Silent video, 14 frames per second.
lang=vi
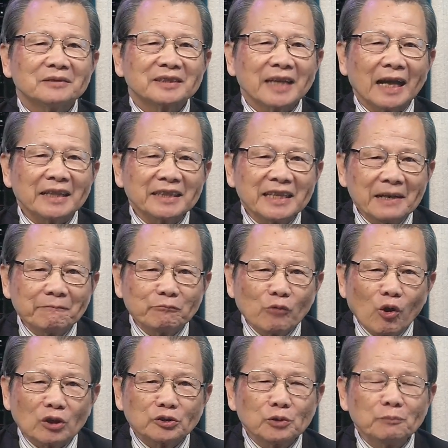gián tiếp
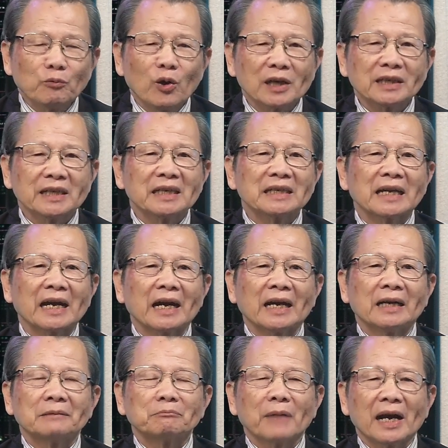họ giúp Hoa Kỳ là
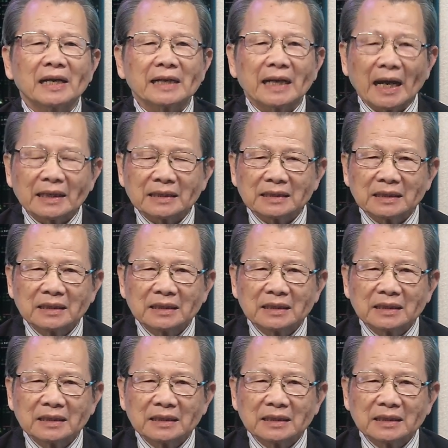bằng cách